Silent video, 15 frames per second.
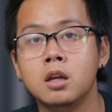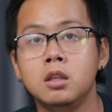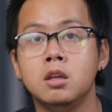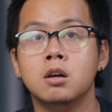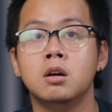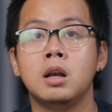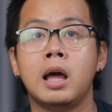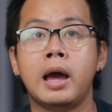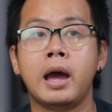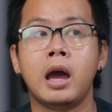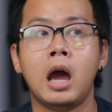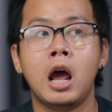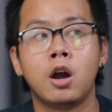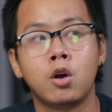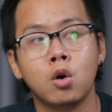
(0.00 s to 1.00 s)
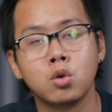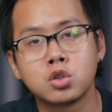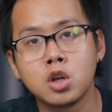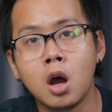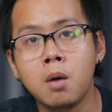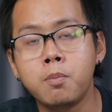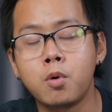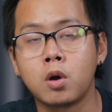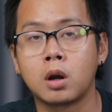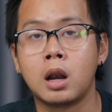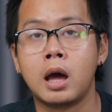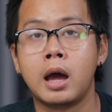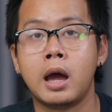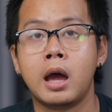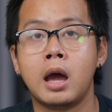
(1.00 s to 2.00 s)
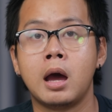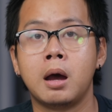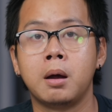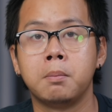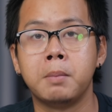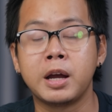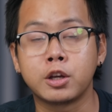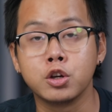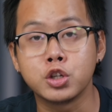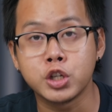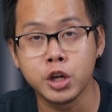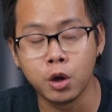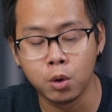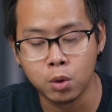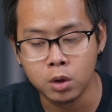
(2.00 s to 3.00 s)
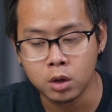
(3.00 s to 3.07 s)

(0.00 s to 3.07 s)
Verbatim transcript: như là Aero Shop hoặc là Biker Shield